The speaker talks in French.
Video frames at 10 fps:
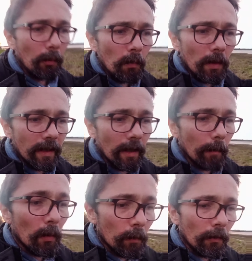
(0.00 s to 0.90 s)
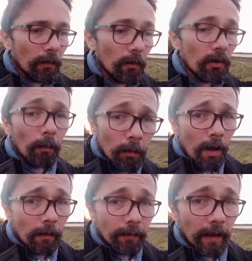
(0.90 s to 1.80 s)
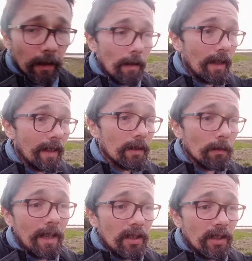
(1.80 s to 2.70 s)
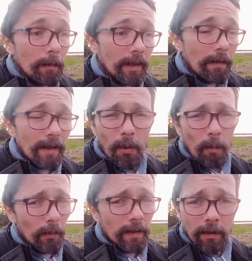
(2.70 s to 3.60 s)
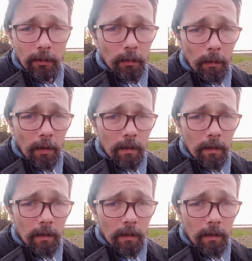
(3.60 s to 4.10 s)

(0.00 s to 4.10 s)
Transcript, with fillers: pour moi, c'est un pansement sur une jambe de bois, en fait. La question de la légitimité va se reposer à un autre moment.